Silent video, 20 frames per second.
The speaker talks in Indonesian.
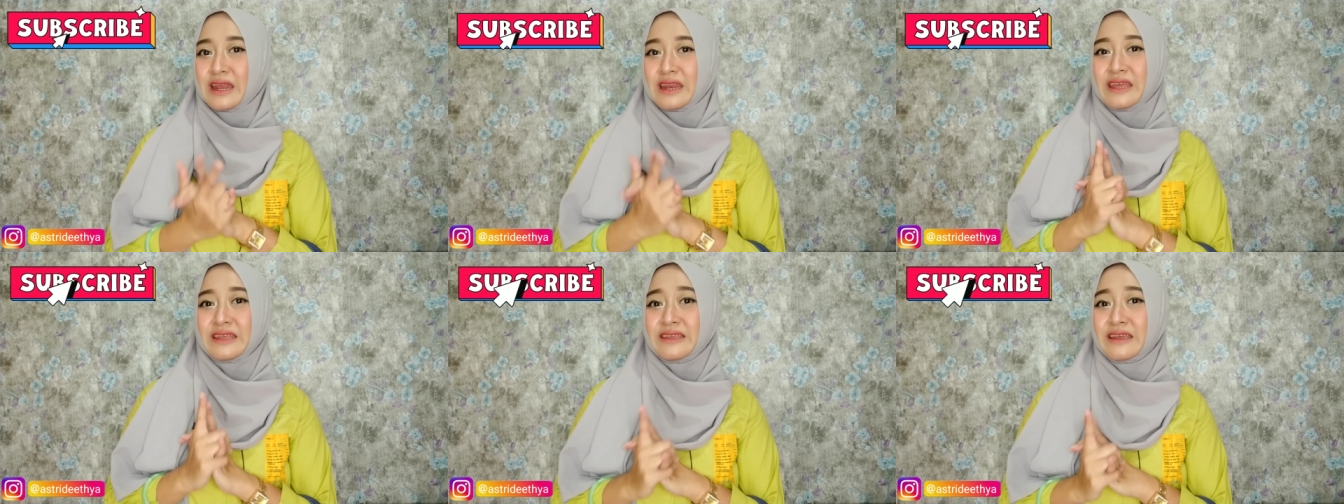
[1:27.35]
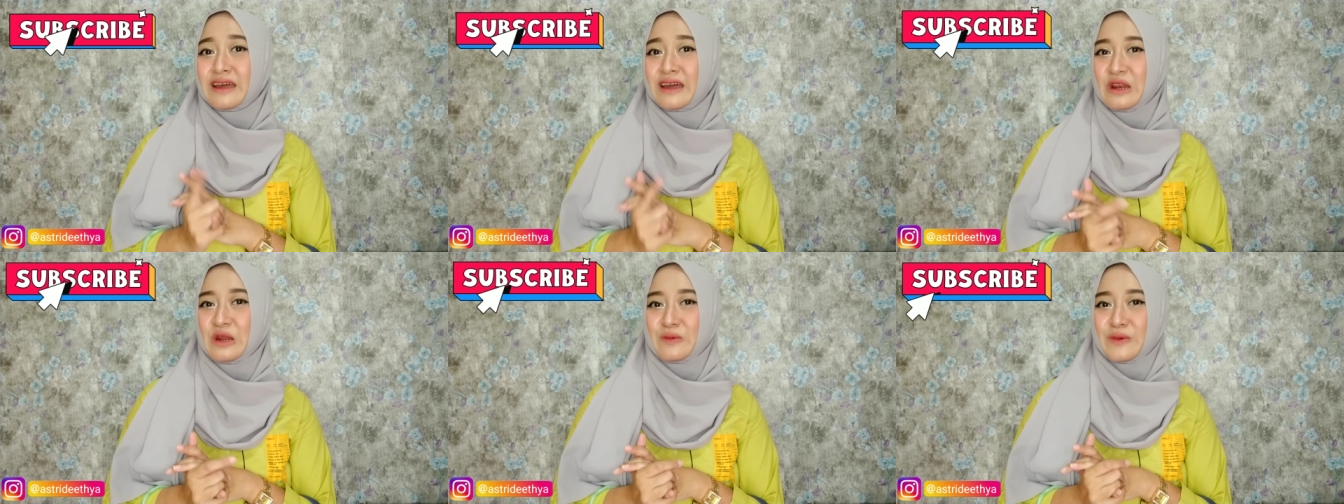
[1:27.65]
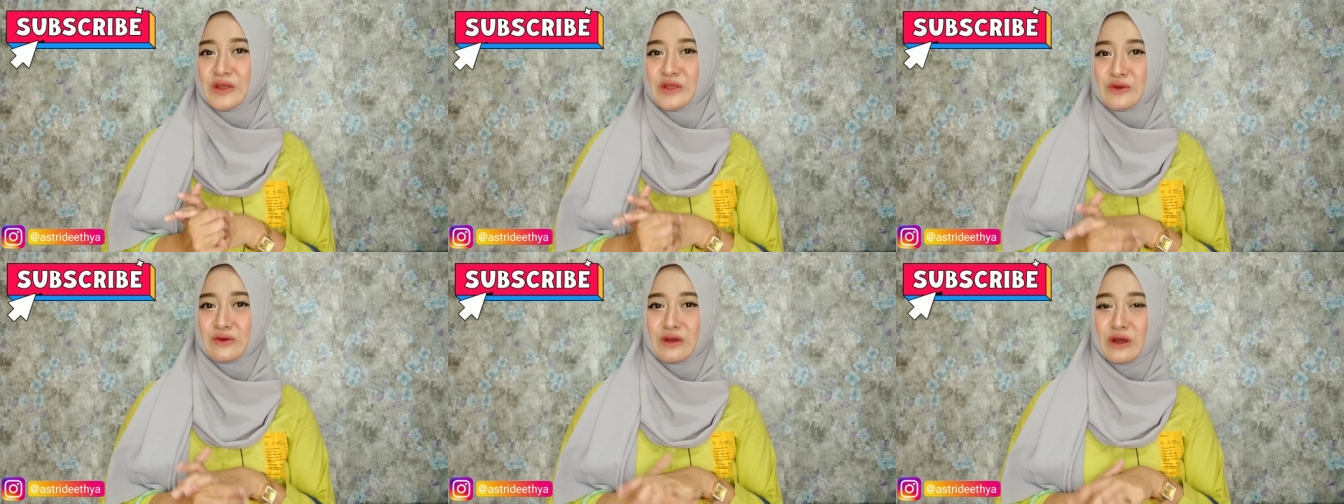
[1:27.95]
dan jangan
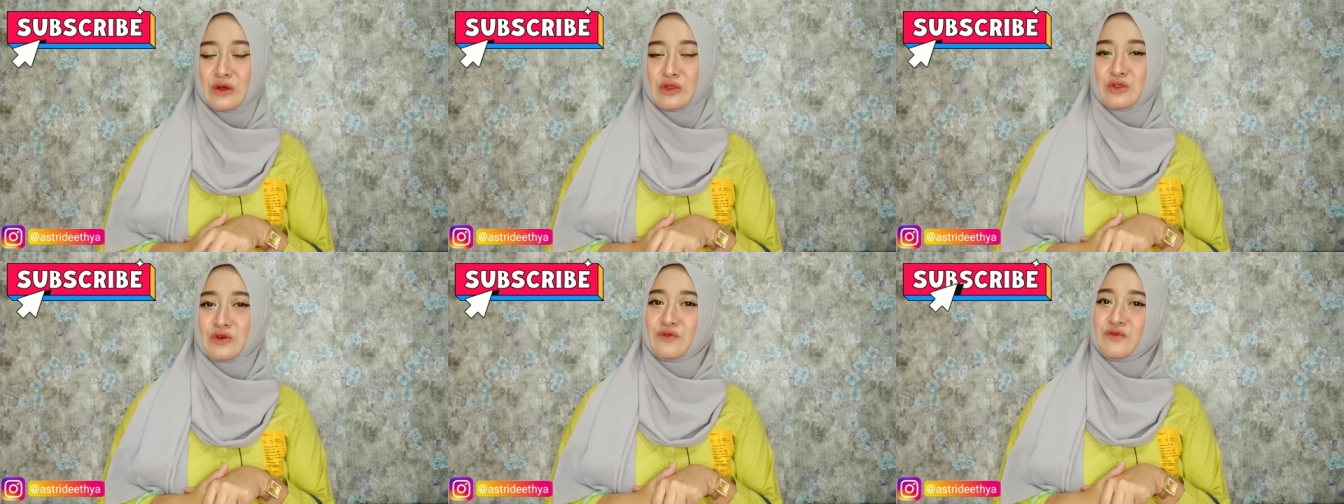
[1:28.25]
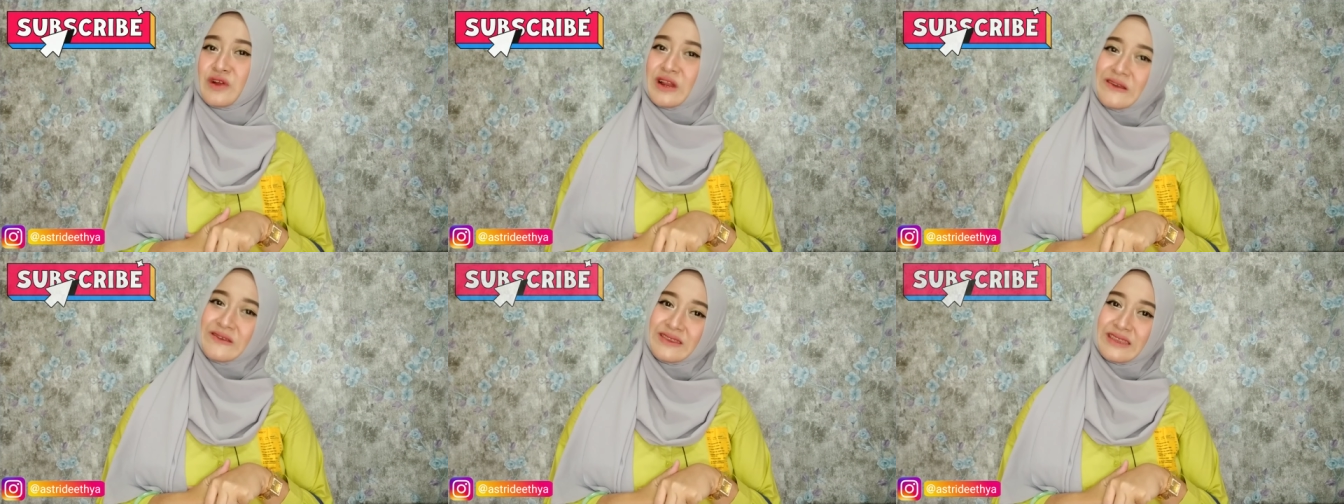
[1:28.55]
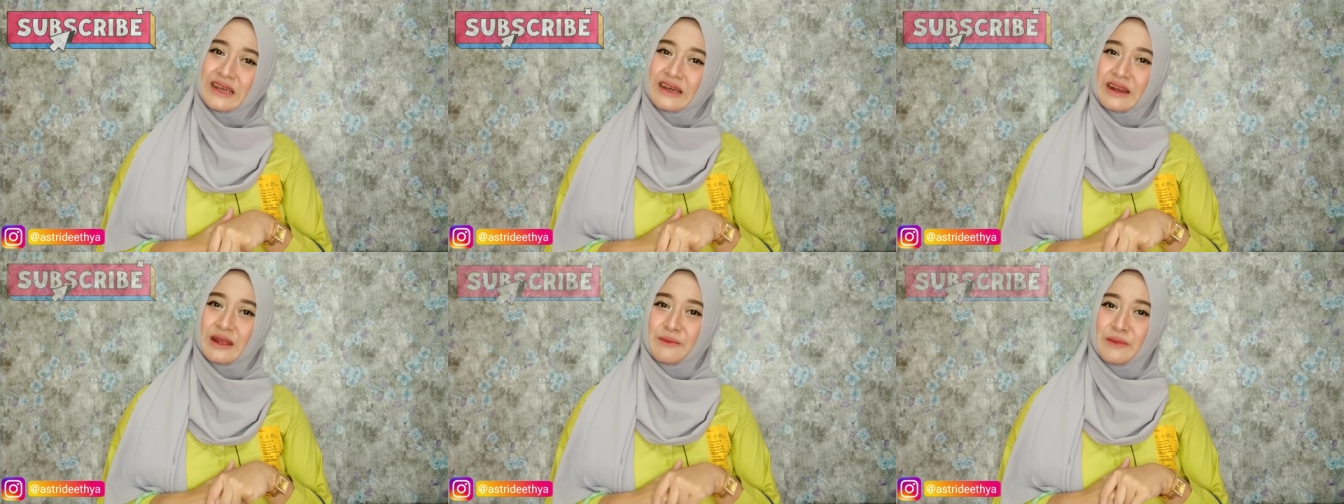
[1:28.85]
lupa juga untuk follow
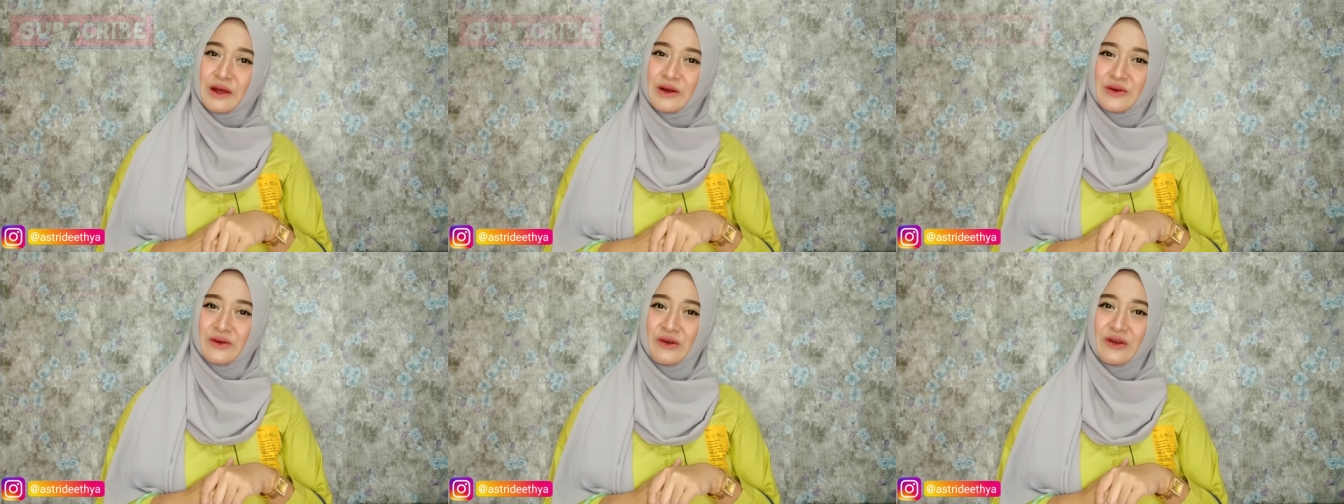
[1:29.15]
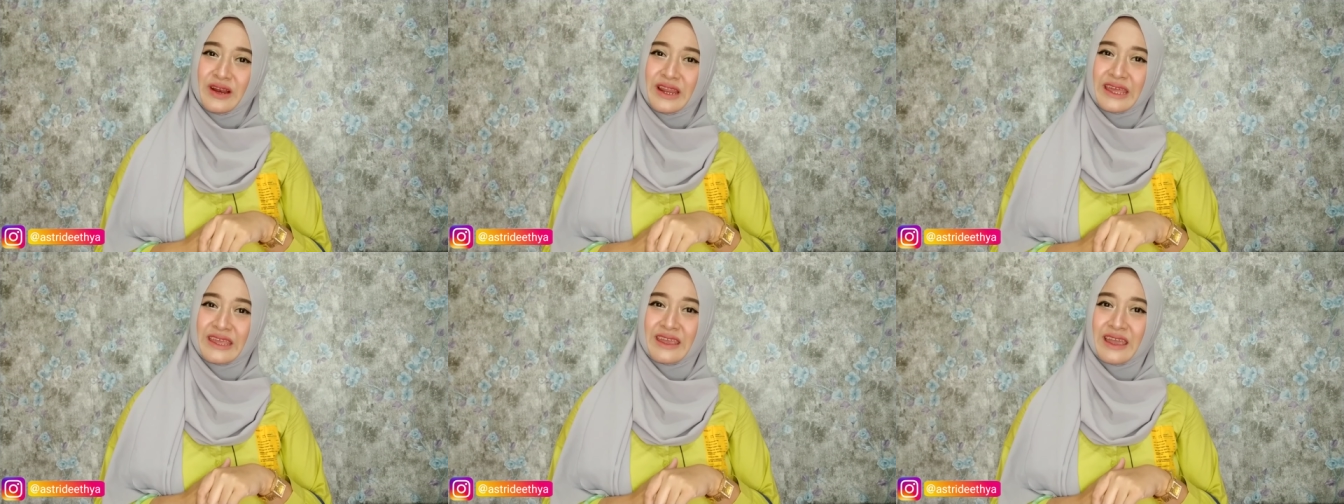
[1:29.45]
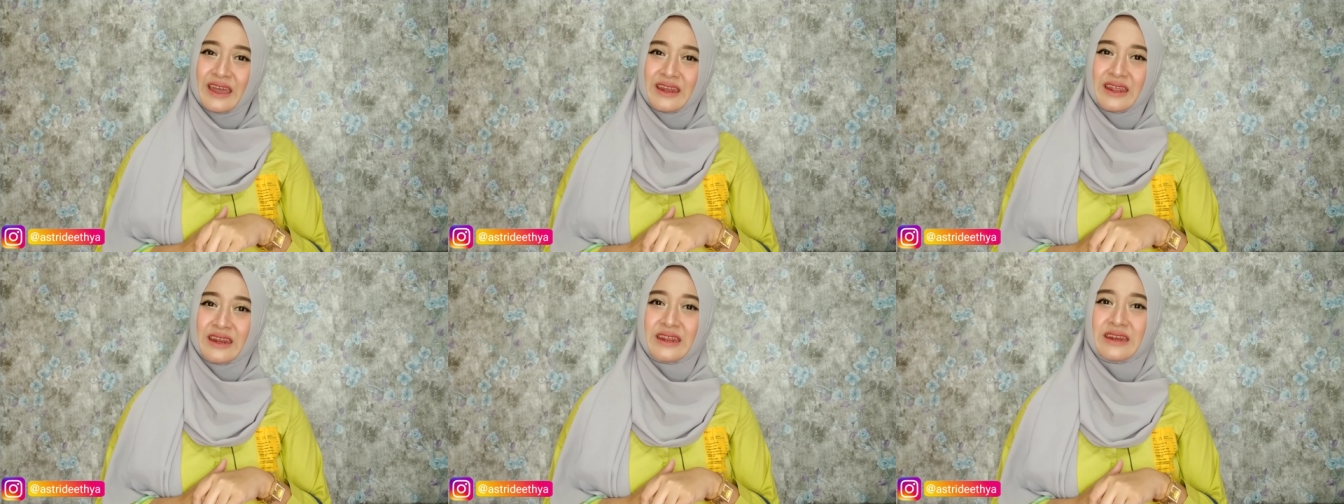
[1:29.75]
Instagram aku,
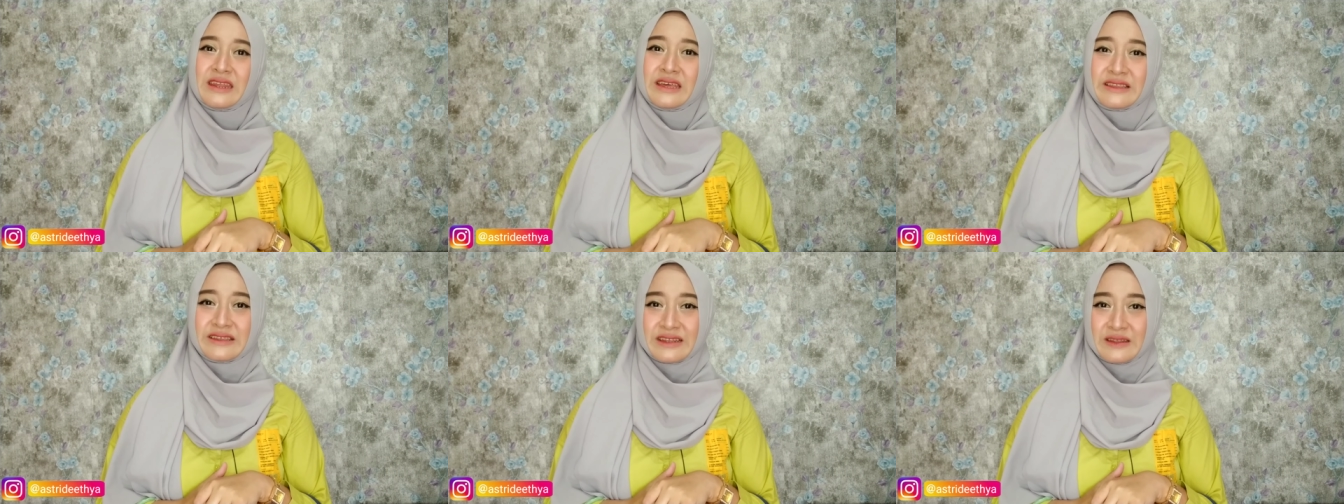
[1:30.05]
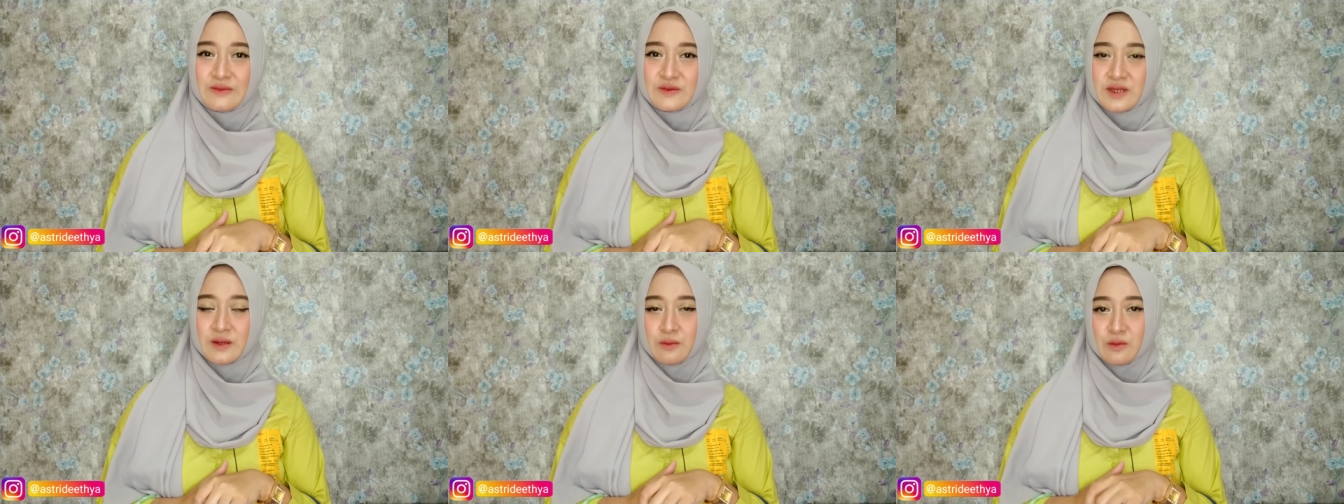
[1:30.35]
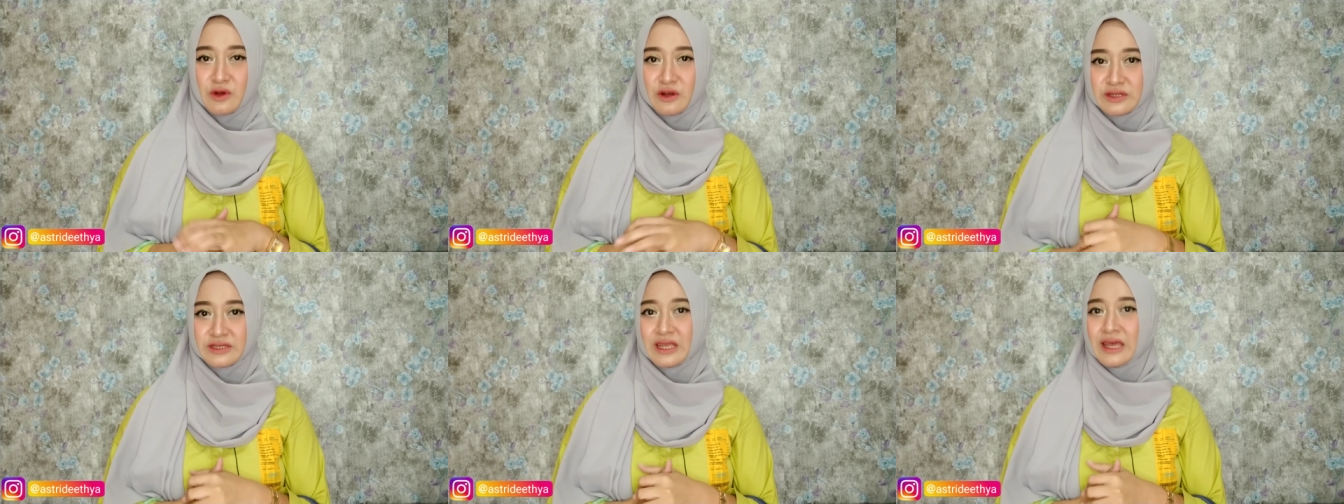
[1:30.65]
linknya ada di description
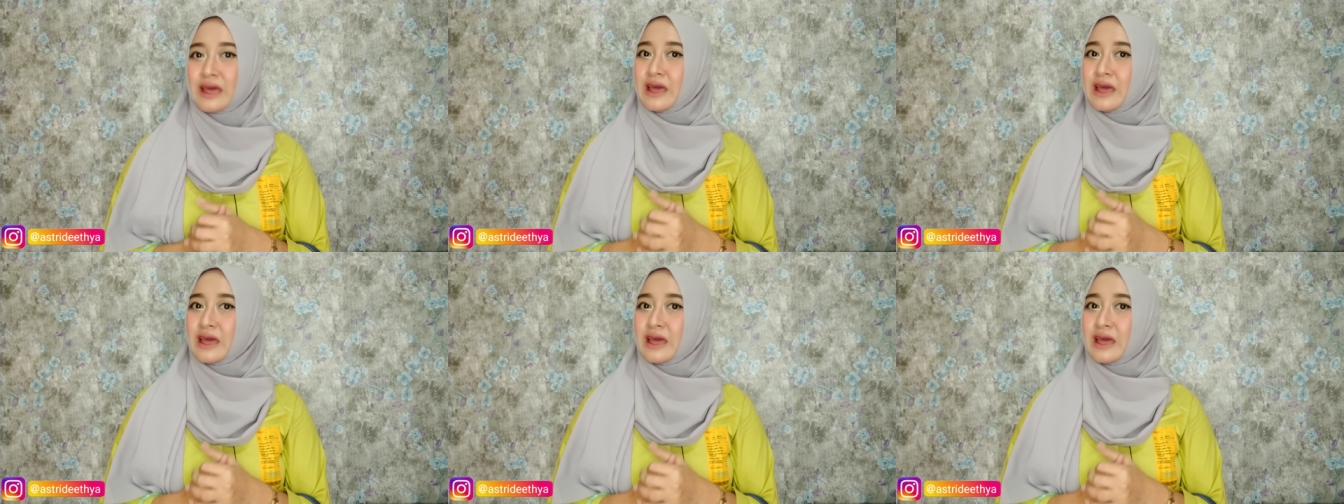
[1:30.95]
box.